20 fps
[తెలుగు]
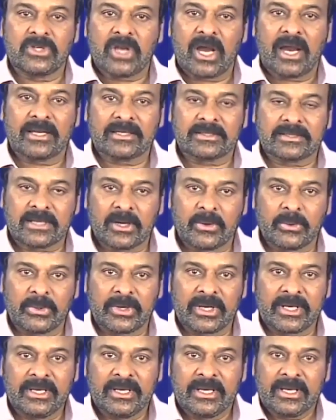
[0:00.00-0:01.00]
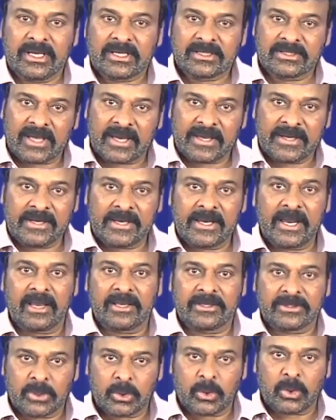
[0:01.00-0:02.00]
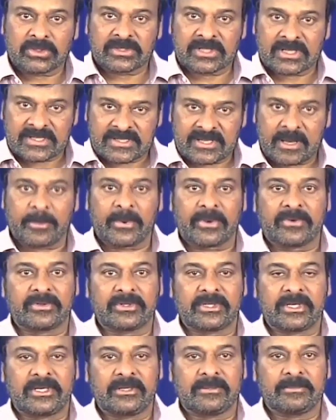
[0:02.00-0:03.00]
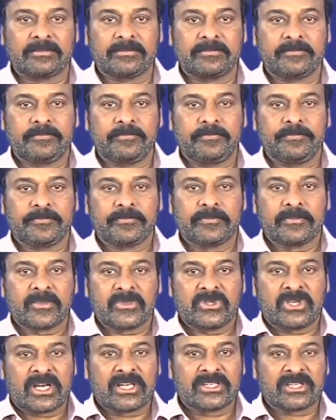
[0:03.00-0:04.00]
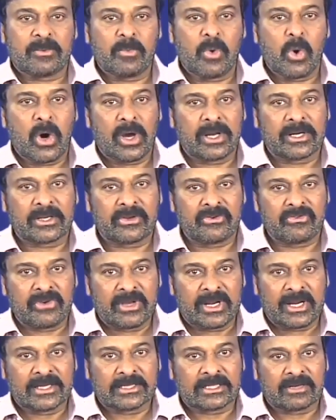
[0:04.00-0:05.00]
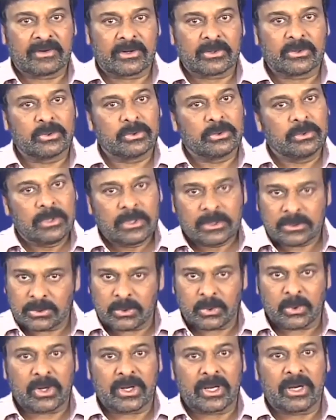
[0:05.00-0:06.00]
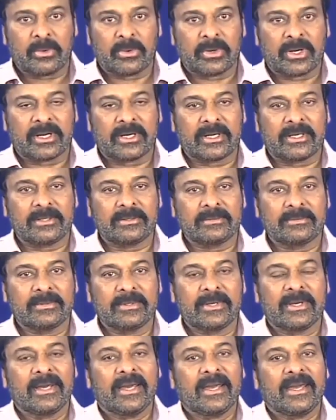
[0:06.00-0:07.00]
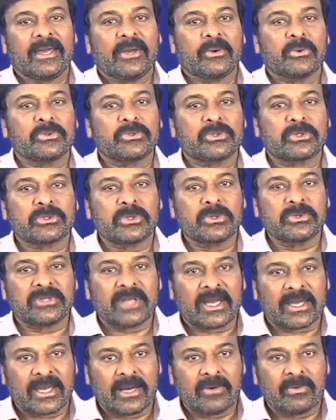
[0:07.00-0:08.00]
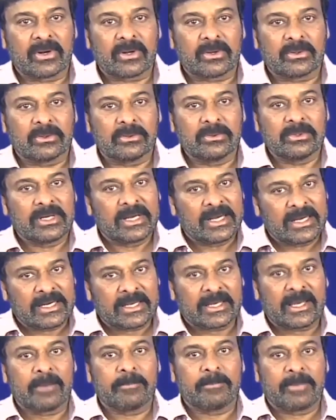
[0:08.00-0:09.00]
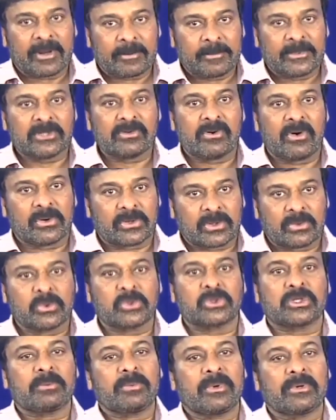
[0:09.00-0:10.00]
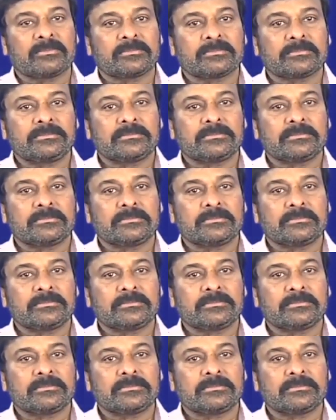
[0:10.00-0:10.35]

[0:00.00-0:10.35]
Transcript: జాగ్రత్తగా ఉండి ధైర్యంగా ఎదుర్కోసిన సమయం ఇది జనసమూహానికి వీలైనంత వరకు దూరంగా ఉండండి ఈ ఉధృతం తగ్గే వరకు ఇంటికే పరిమితం అవటం ఉత్తమం